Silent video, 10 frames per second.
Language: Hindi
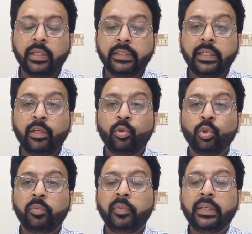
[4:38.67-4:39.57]
इसलिए
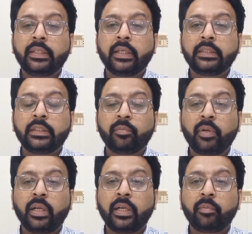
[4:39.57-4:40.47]
पिक का
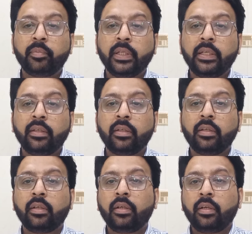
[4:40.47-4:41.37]
इस्तेमाल आपने
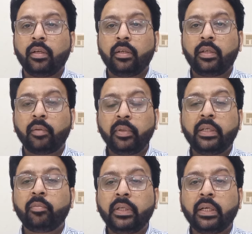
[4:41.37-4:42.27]
कभी
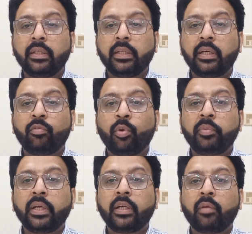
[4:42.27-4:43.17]
कभी करना है वो
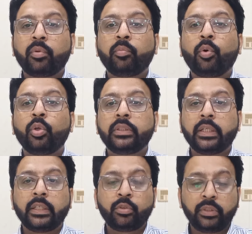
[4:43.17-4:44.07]
भी अगर आपको बहुत
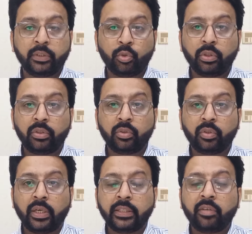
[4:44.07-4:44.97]
ज़्यादा उसकी ज़रूरत
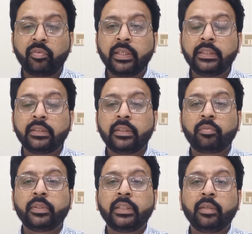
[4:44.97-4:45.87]
हो अदरवाइज़
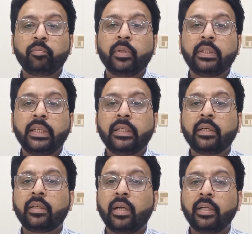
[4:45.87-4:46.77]
सबसे सिंपल
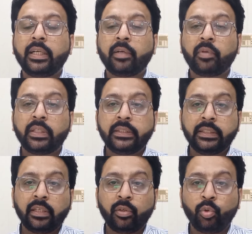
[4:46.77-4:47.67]
तरीका खाने के बाद
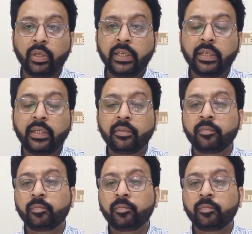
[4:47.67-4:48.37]
अच्छी तरह कुरली करें